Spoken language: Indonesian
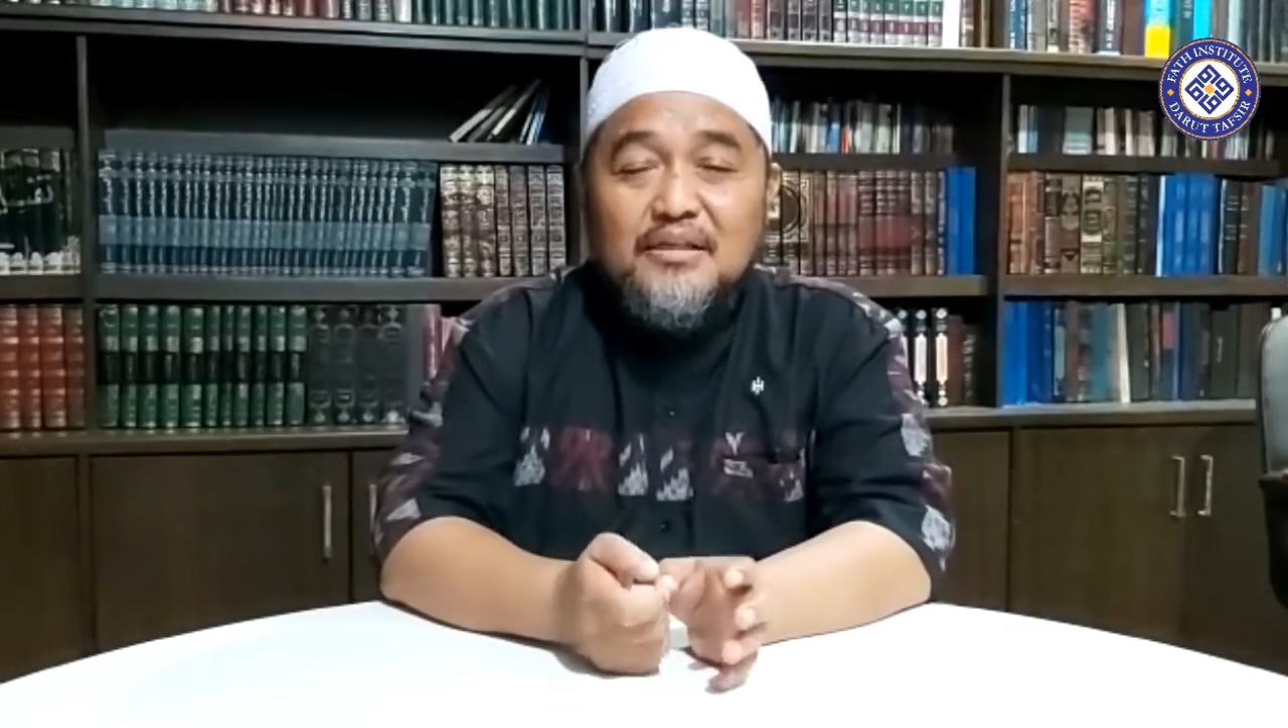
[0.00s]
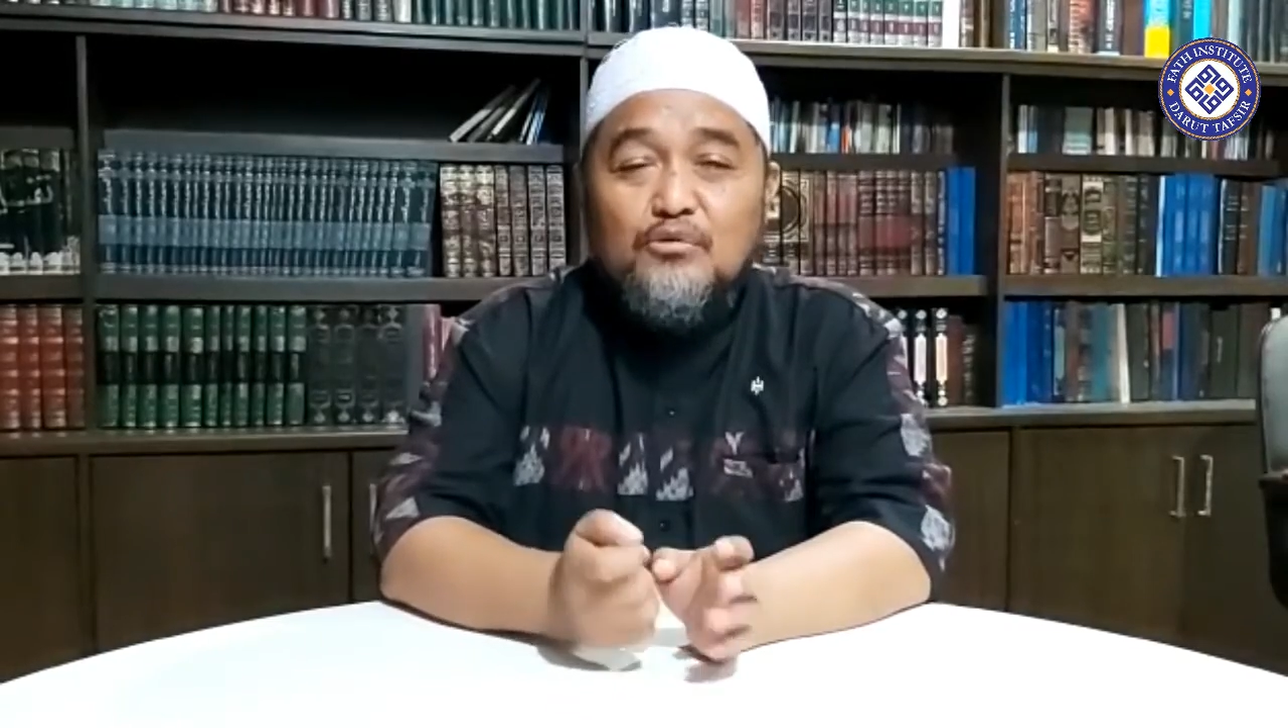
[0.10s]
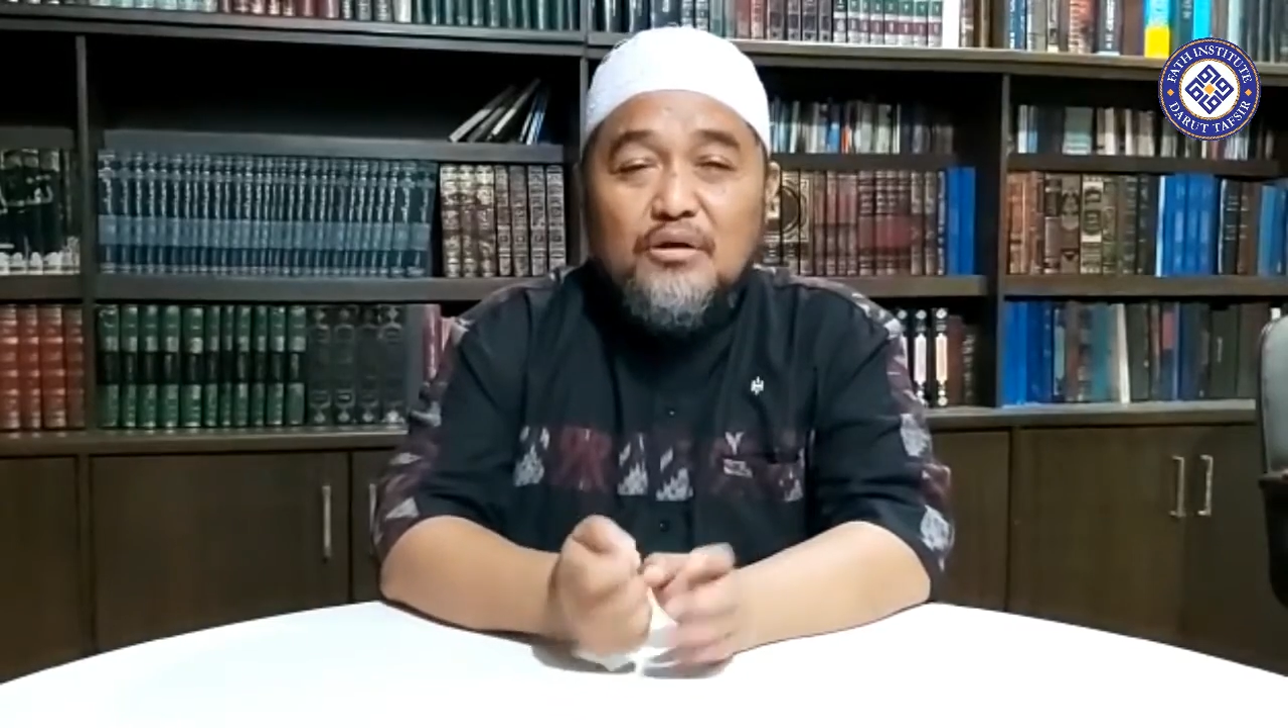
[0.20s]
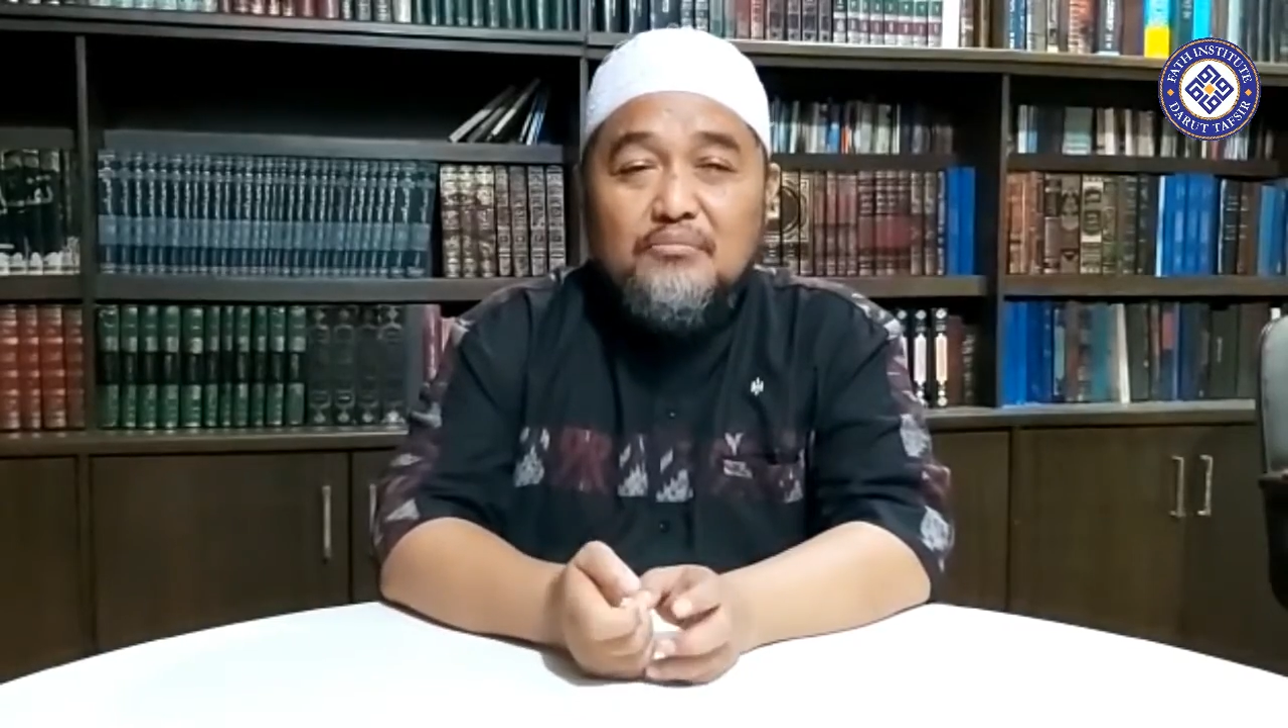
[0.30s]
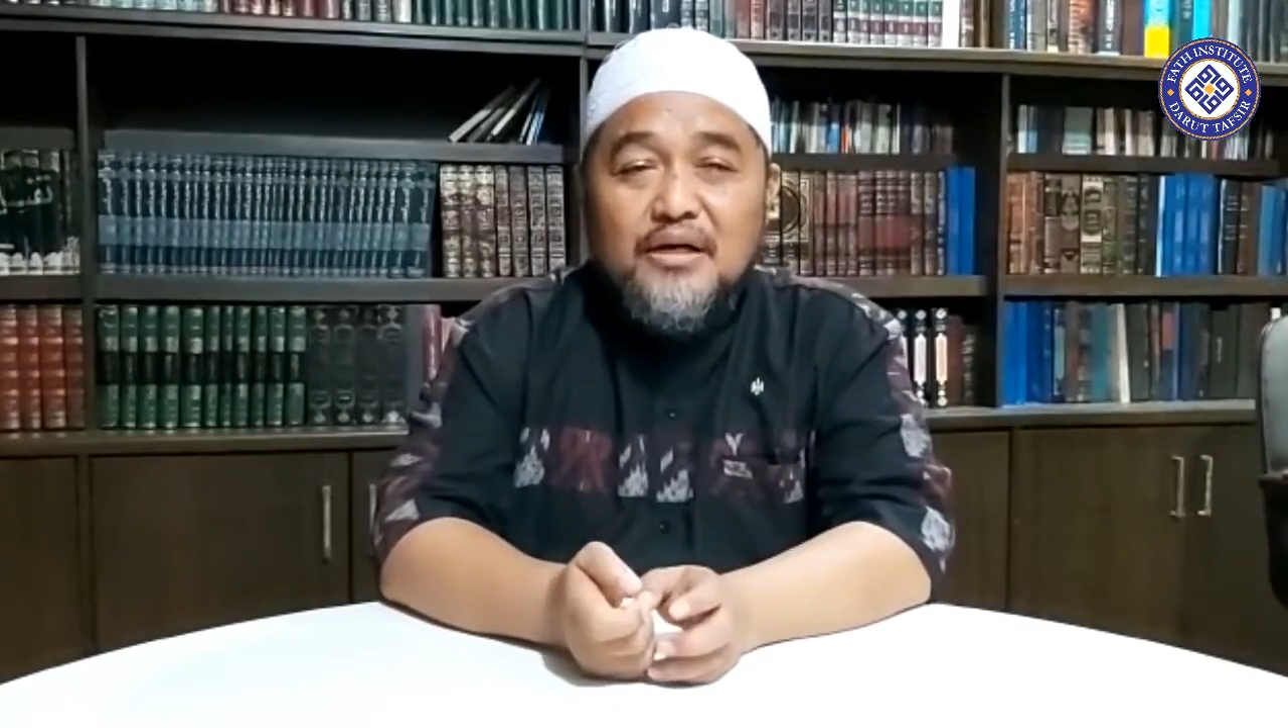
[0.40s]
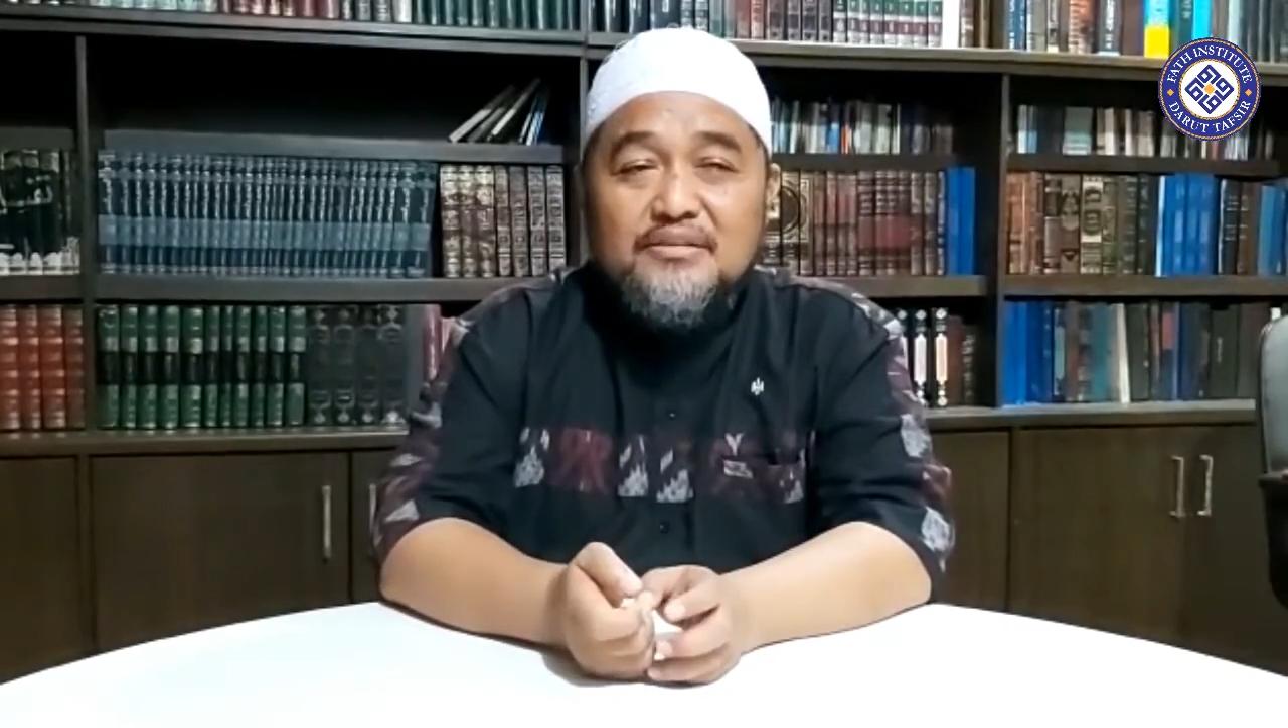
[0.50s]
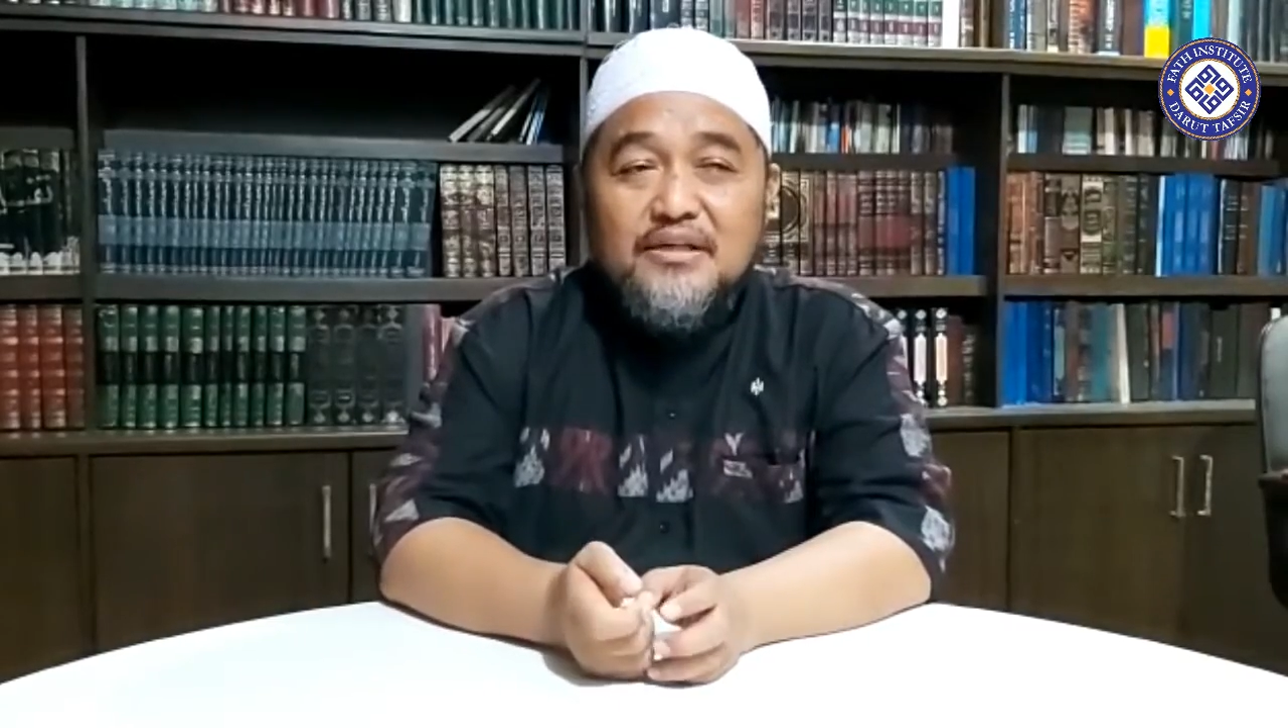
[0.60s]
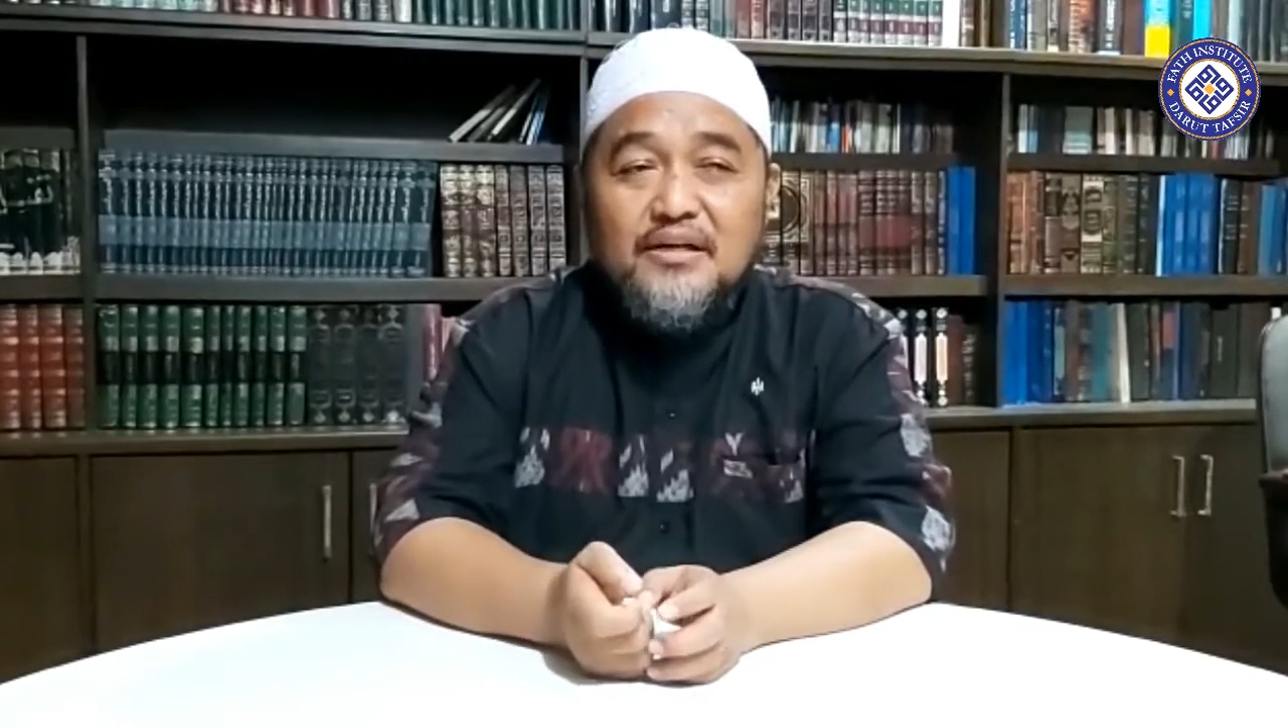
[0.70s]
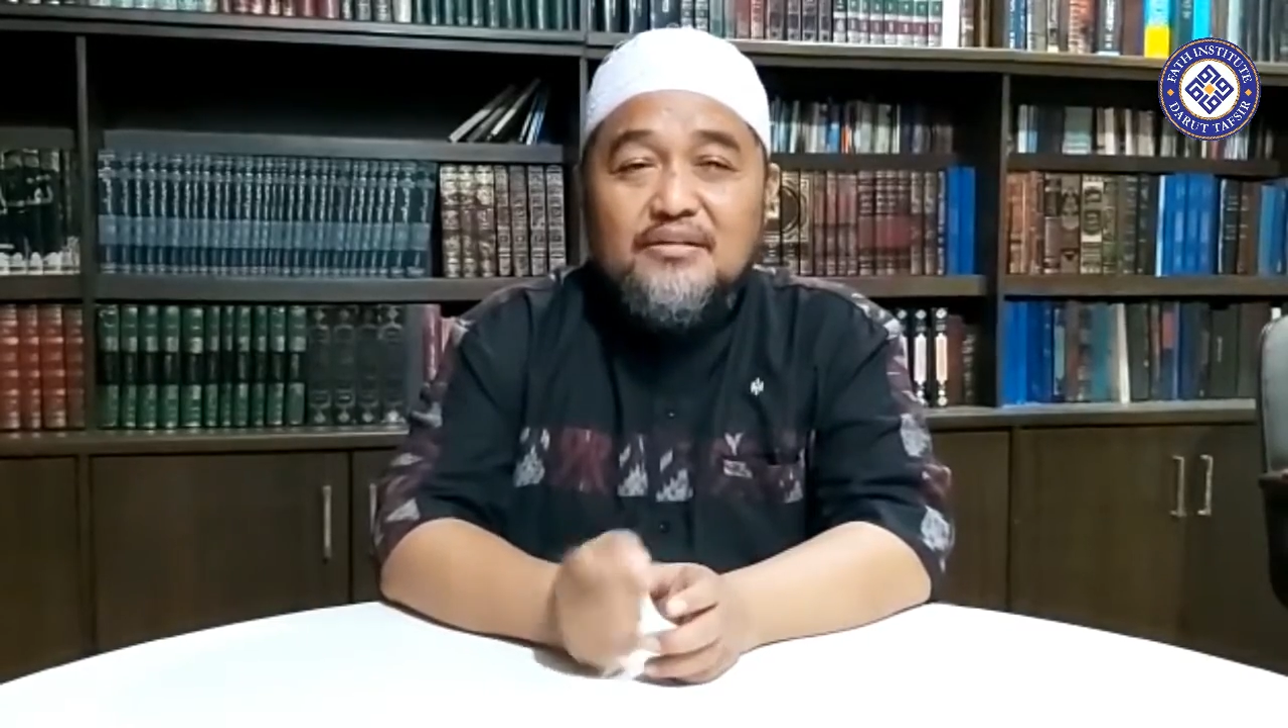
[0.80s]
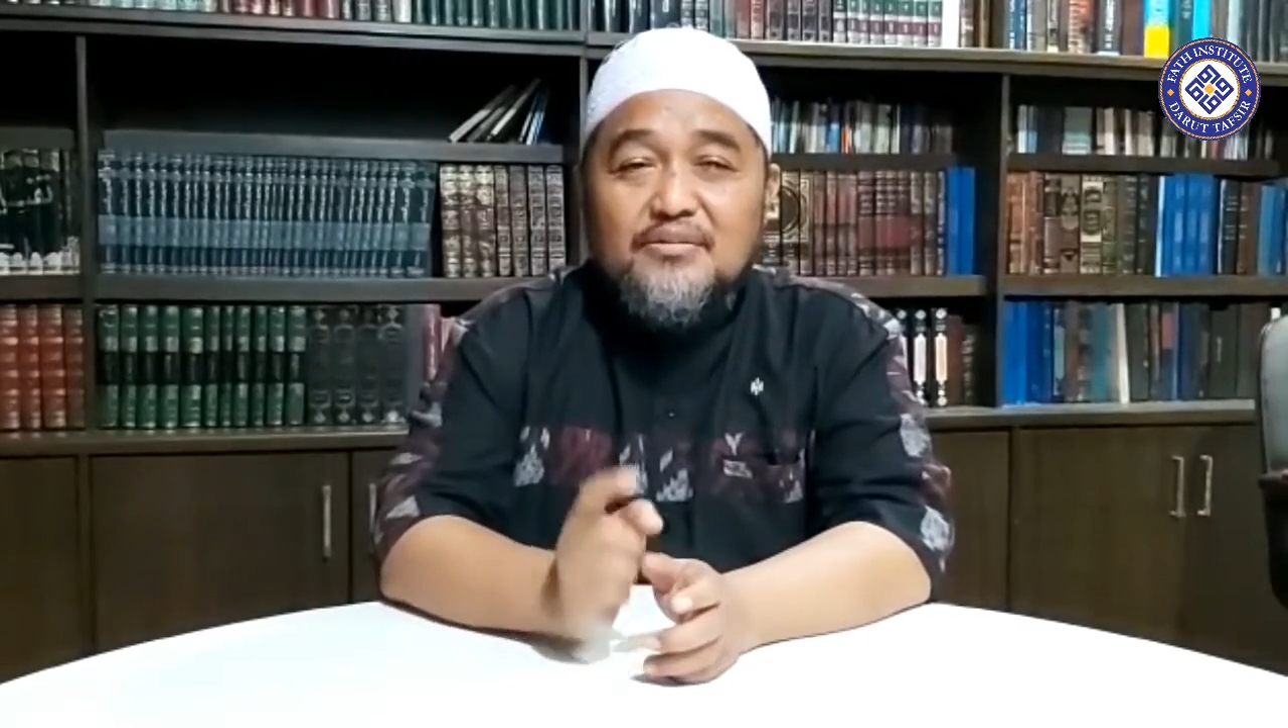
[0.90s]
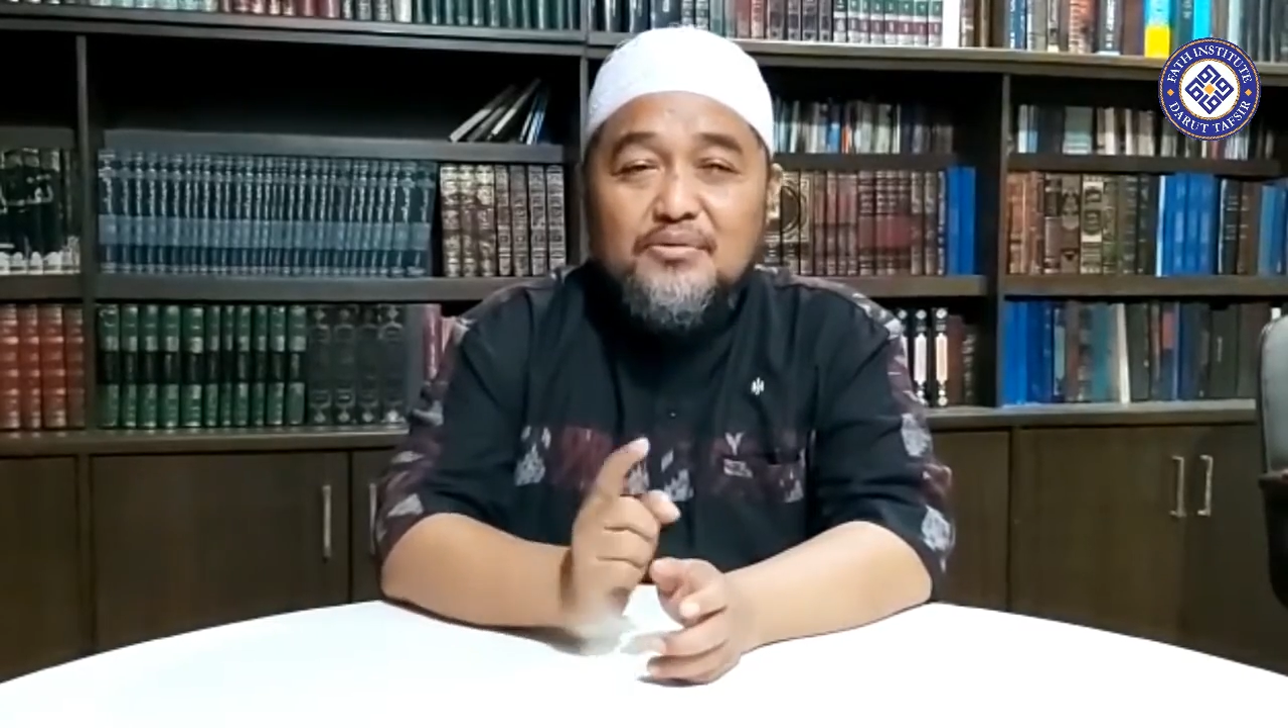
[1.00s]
dan ruang belajar